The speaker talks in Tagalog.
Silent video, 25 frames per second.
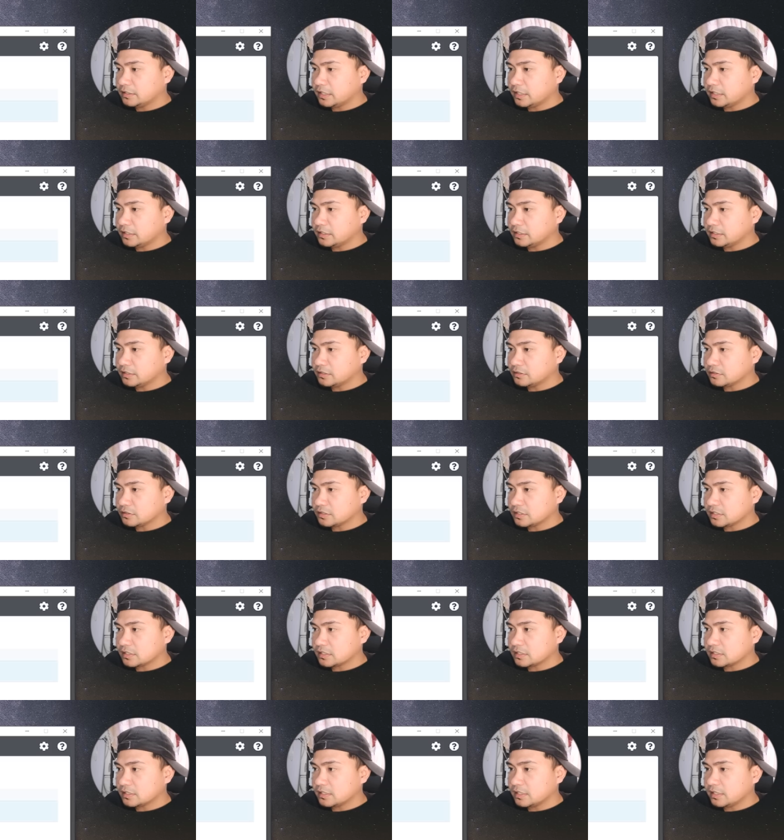then, dito
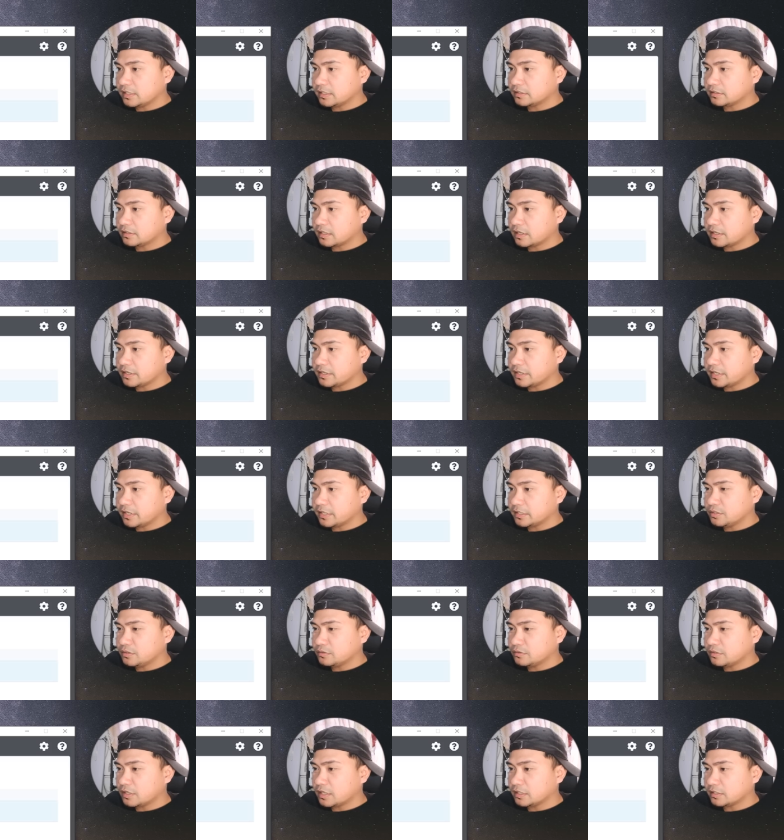sa select target,
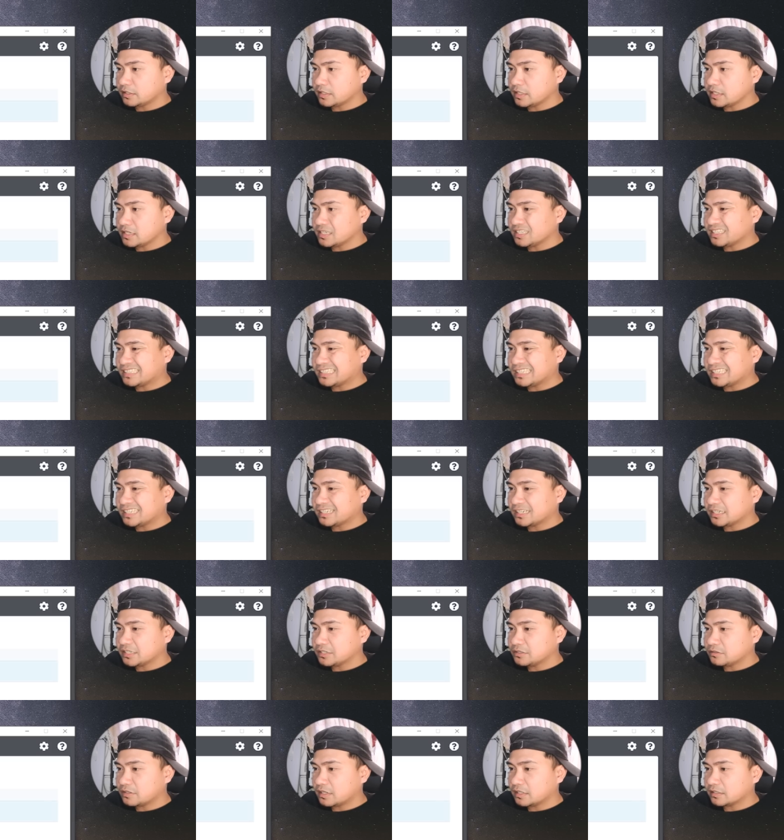yung ating SD
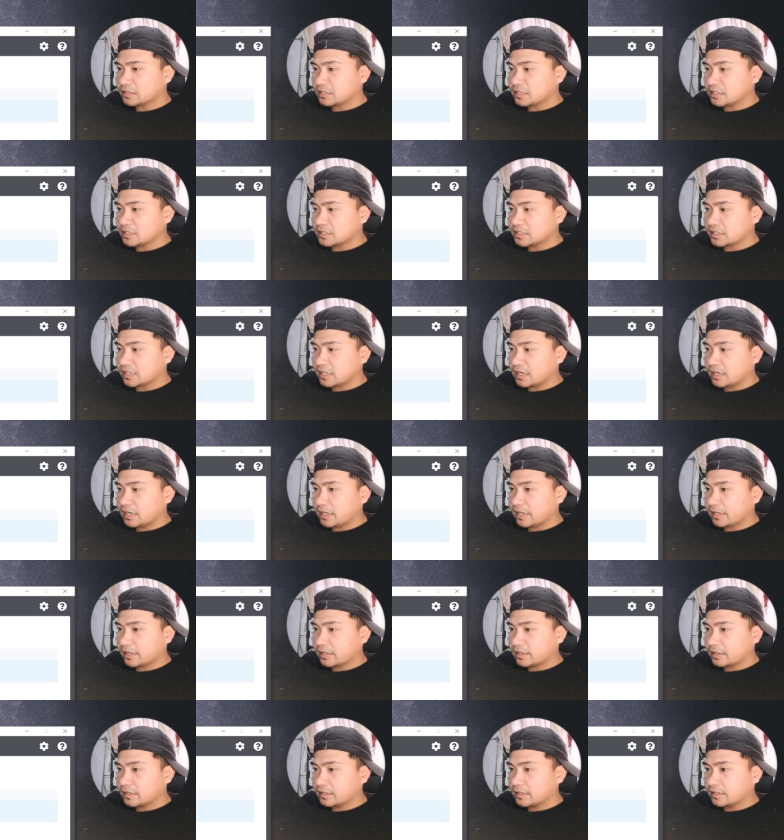card, yung ating select.
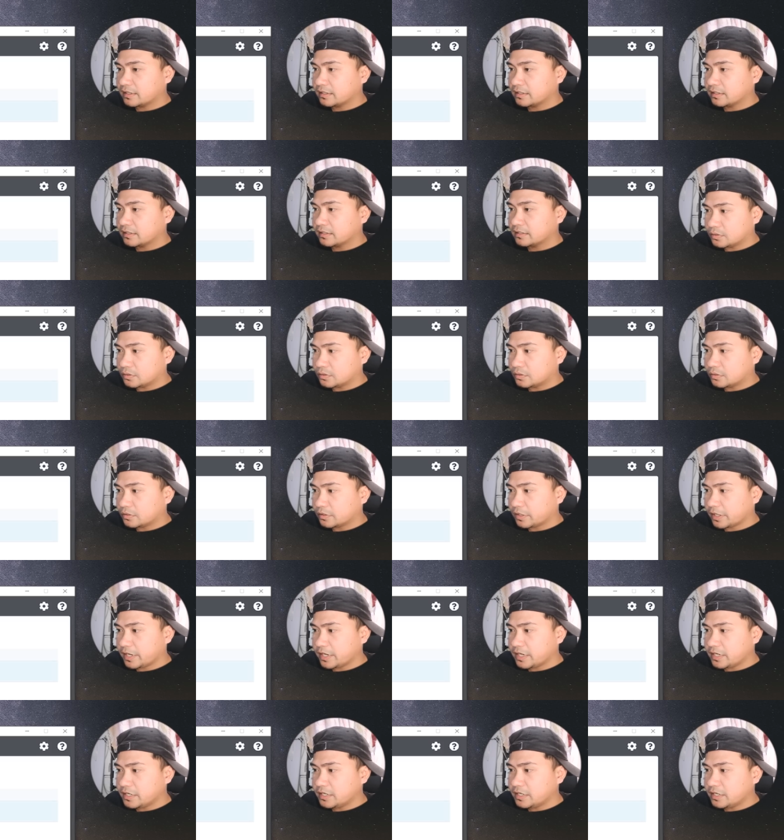Okay,